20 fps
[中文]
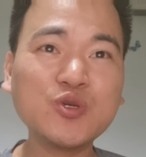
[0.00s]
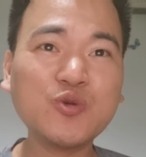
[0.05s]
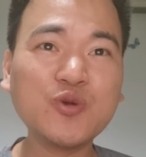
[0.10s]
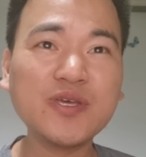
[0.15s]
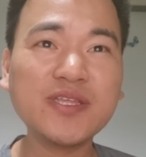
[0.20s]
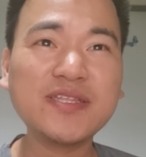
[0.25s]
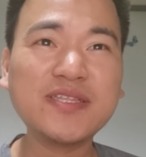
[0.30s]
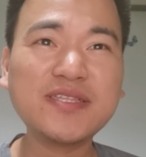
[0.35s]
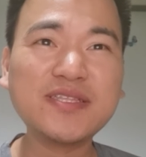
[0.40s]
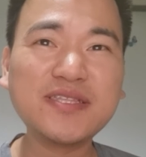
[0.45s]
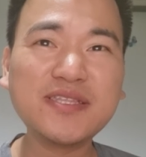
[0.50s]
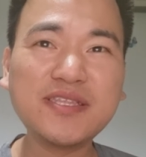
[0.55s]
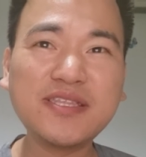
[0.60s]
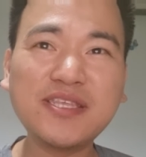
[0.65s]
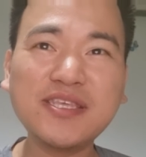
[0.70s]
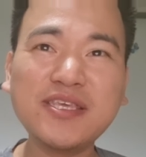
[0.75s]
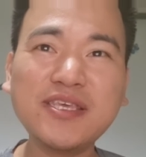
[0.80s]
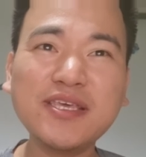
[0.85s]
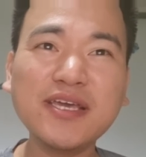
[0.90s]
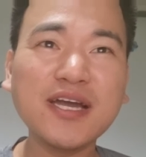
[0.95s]
数会
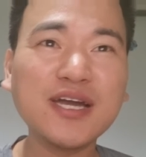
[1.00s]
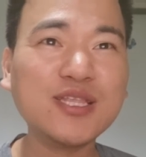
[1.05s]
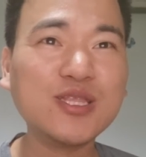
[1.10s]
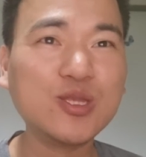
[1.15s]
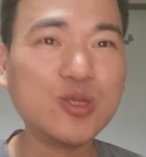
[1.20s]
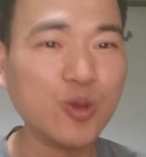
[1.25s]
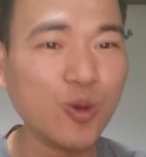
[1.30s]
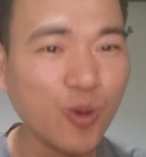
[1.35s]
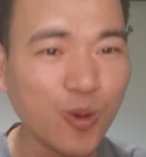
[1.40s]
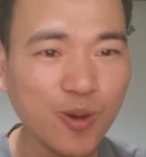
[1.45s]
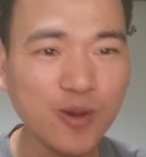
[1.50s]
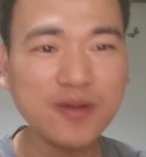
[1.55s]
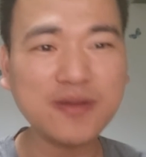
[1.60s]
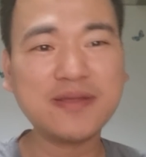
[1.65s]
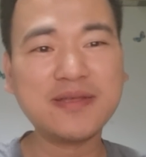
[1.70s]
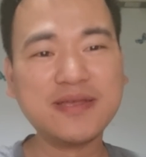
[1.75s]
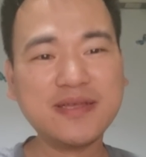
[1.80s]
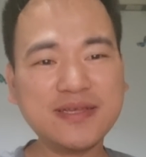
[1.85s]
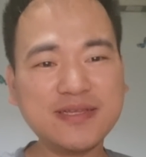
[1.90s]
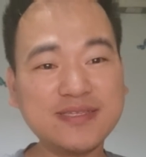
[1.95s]
低很多，
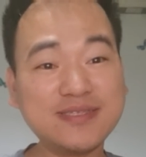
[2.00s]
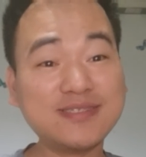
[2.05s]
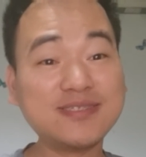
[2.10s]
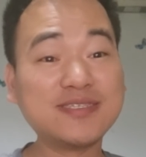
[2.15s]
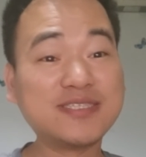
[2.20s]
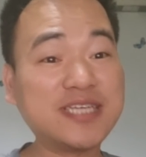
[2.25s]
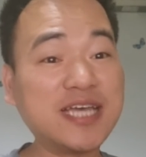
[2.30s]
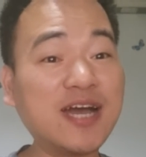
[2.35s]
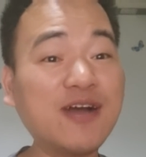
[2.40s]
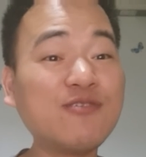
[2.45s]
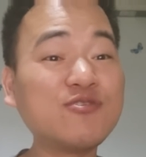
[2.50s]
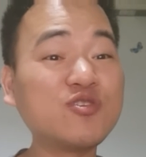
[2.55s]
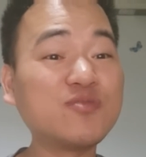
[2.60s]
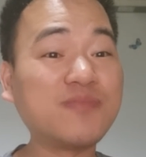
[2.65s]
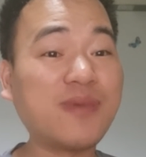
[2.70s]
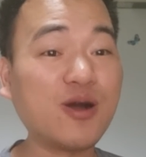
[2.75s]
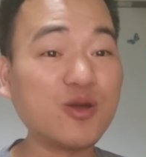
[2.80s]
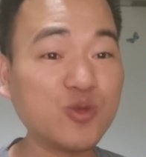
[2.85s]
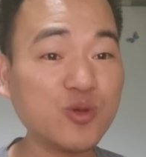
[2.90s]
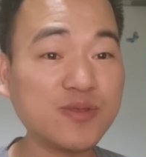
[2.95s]
你前后就
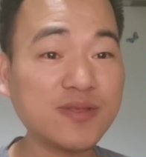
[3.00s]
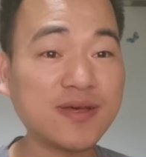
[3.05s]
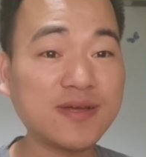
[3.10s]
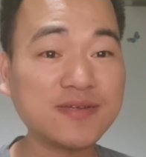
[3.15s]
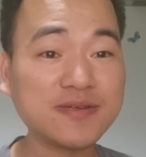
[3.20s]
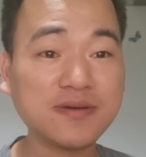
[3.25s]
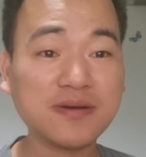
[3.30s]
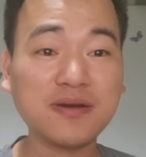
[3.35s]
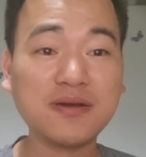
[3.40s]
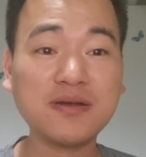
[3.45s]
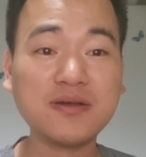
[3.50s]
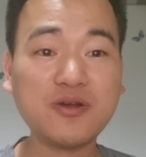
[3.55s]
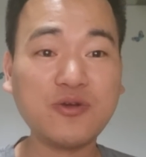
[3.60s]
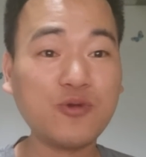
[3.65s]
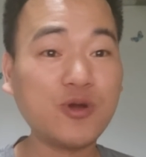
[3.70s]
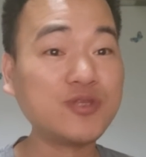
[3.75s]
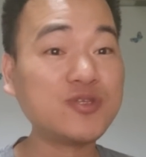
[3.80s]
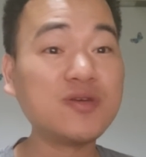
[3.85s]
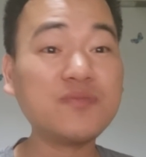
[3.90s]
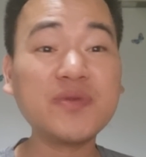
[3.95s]
矛盾了，是吧？
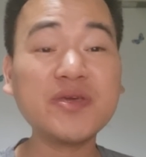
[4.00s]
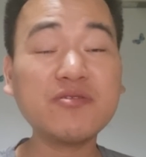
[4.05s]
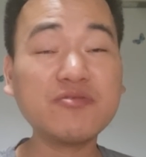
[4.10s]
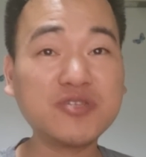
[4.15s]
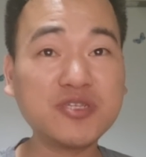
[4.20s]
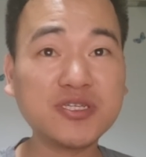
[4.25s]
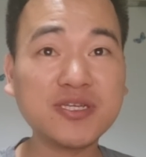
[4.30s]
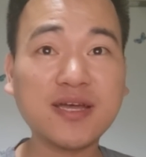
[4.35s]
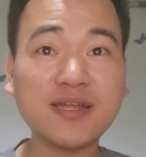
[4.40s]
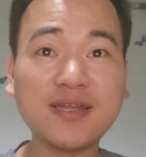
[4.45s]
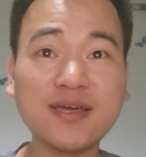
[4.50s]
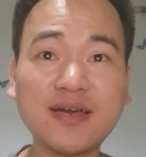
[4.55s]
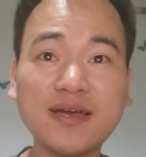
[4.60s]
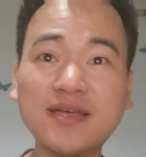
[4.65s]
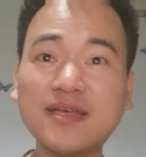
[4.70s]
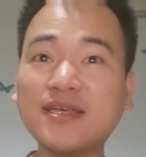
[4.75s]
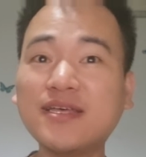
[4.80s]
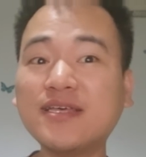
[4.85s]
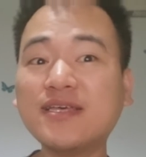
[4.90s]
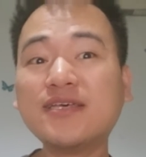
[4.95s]
完全没有智障的，
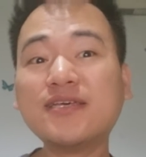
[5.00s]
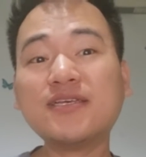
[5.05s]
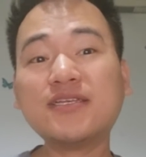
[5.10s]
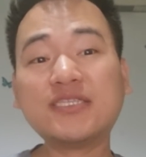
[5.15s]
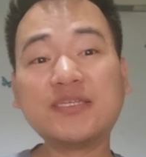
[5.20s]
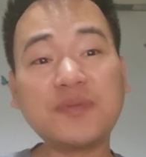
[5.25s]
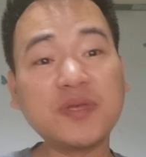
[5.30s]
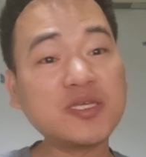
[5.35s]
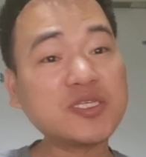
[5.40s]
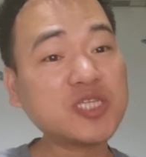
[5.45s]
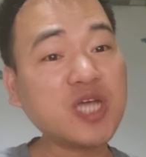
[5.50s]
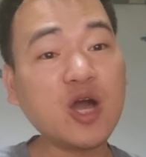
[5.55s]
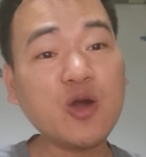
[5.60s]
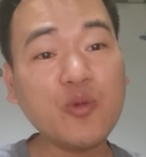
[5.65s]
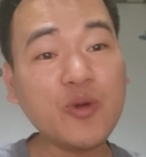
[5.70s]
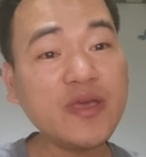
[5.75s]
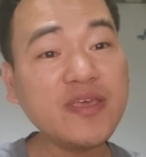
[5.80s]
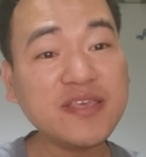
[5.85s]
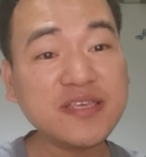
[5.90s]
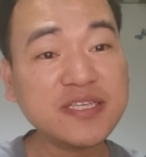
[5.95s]
这边稍
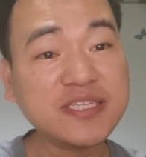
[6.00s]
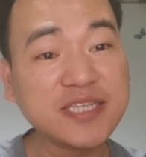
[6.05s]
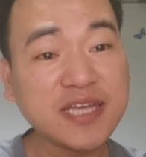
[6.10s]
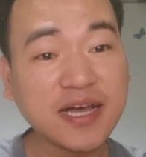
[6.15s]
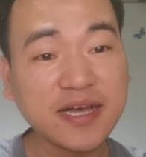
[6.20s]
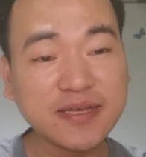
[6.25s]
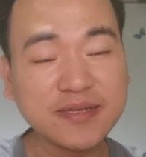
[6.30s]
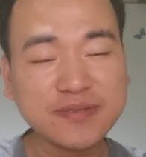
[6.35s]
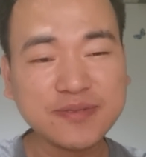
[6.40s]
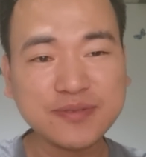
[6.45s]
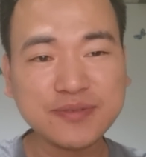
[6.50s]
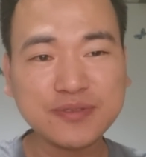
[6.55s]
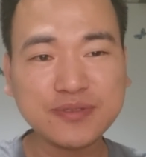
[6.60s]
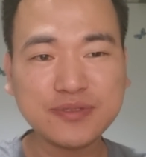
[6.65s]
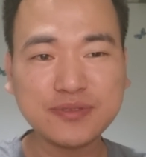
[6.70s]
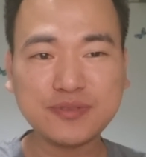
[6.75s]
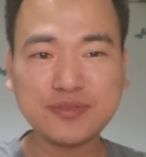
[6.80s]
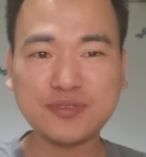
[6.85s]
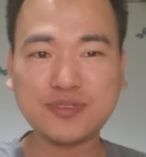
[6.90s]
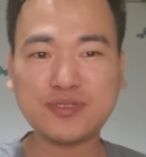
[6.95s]
微影响
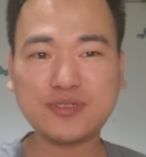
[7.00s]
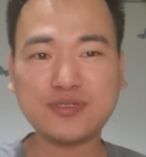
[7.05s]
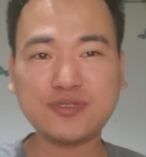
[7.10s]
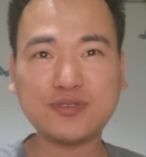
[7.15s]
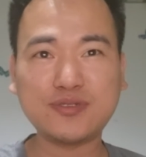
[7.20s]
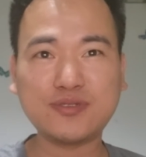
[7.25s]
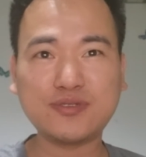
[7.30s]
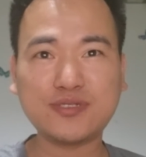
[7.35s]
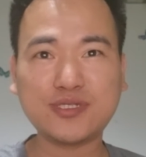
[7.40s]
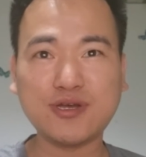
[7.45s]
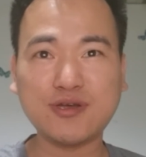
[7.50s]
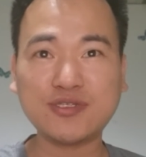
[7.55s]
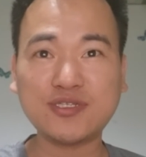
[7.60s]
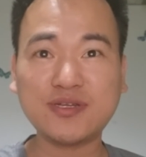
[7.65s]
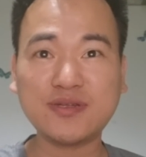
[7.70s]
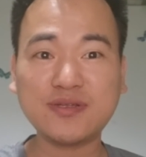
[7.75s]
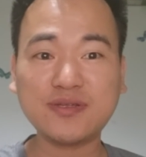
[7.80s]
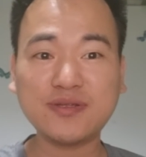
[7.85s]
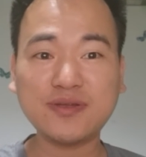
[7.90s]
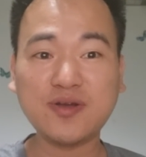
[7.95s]
招
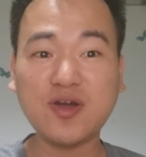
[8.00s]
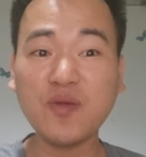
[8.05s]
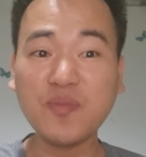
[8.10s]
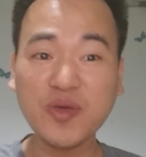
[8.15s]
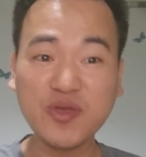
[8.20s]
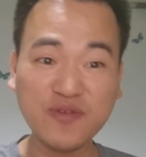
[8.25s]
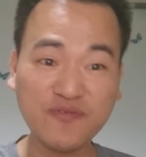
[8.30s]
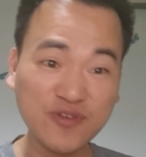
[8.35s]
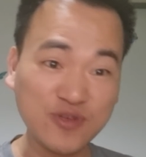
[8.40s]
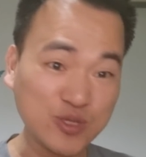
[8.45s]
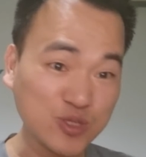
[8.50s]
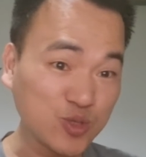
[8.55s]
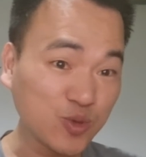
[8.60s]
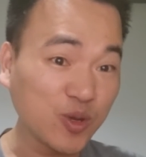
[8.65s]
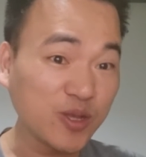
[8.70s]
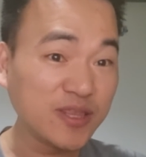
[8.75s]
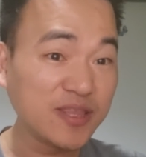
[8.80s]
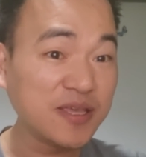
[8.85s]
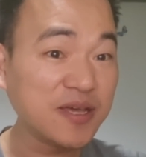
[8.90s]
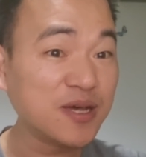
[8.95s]
生，后面又分数
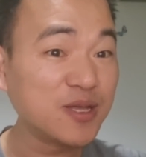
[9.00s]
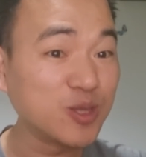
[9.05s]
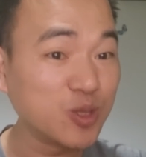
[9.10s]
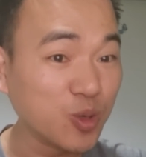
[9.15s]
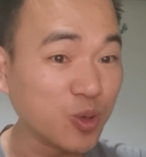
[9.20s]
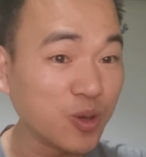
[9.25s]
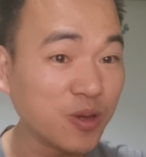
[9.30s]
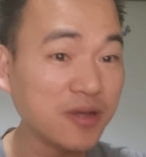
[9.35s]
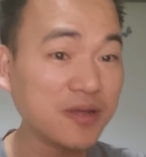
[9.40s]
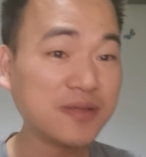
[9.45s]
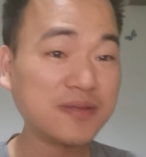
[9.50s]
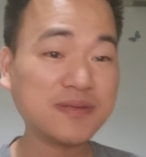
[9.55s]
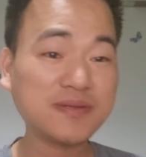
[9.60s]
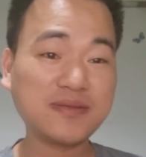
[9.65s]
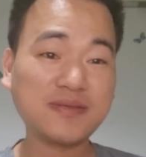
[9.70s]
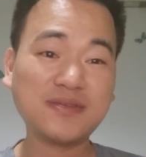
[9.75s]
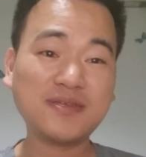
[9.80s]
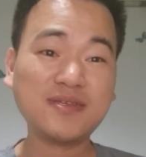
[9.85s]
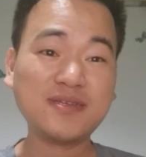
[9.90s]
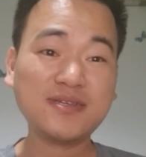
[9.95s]
会低很多，
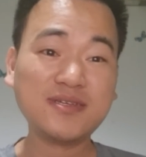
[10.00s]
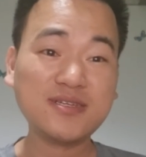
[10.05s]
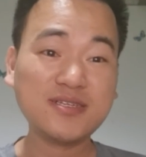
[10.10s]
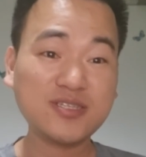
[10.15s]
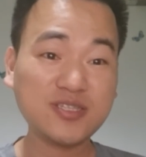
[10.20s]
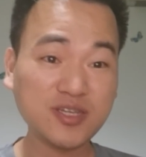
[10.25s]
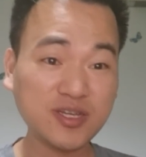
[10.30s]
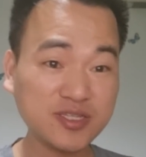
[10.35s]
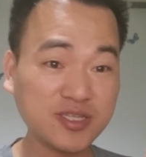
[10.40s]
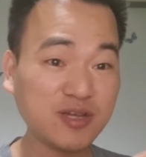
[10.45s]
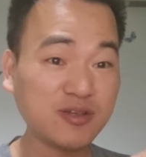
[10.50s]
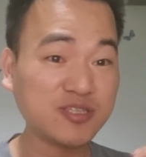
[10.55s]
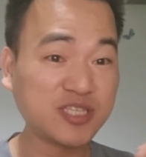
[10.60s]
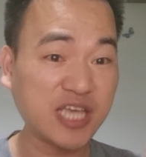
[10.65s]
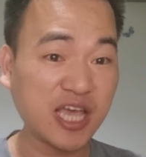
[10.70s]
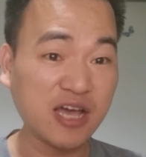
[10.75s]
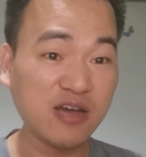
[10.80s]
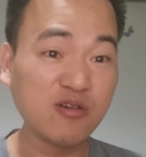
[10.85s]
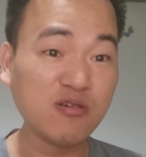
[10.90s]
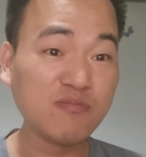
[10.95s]
这个叫
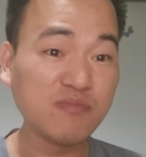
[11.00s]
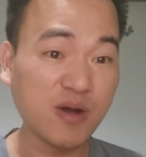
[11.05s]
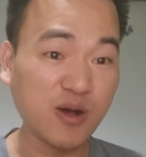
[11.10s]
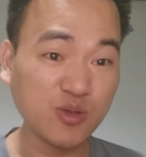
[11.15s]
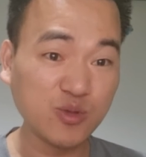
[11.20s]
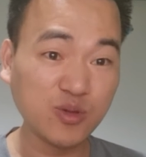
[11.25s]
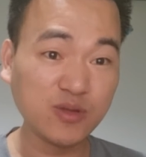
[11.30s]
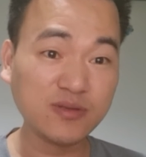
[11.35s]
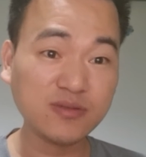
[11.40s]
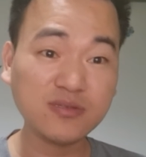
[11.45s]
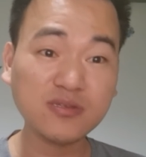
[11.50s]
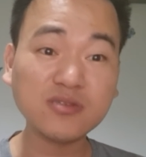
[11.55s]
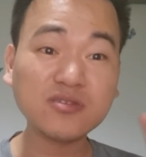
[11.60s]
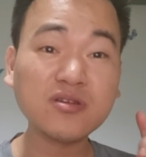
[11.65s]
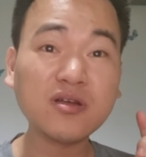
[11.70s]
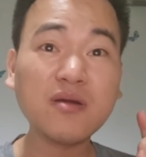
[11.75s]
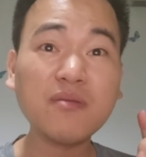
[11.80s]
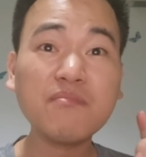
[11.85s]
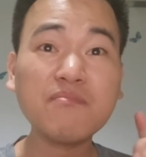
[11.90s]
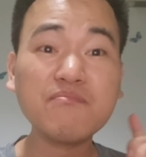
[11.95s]
前后矛盾，就
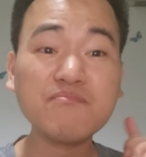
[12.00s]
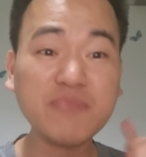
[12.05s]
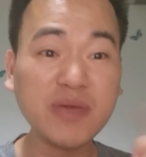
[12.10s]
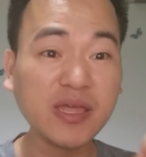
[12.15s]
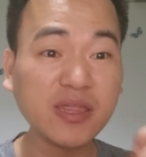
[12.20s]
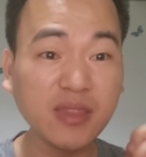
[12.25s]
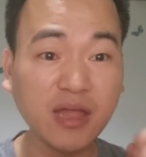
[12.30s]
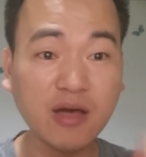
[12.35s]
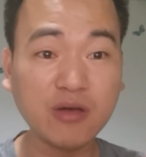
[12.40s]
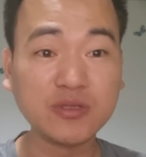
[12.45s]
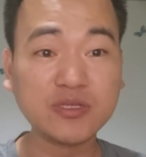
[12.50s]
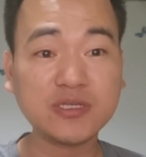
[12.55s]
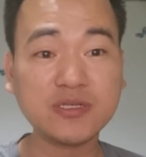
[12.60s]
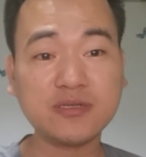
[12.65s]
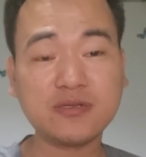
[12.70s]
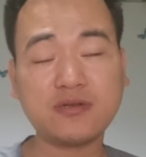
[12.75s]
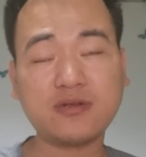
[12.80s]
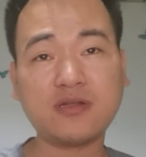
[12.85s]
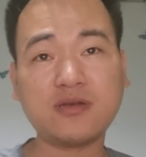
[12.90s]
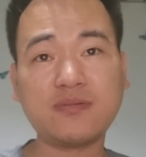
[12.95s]
叫没脑
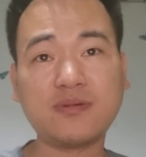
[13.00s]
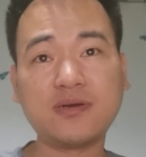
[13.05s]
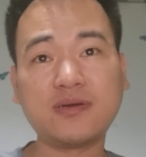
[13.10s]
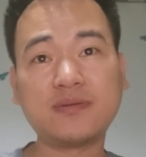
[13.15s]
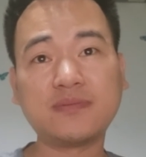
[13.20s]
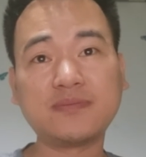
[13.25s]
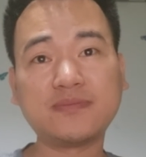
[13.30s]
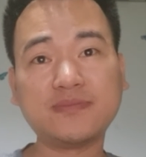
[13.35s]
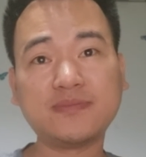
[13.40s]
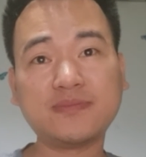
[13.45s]
子，知道吧？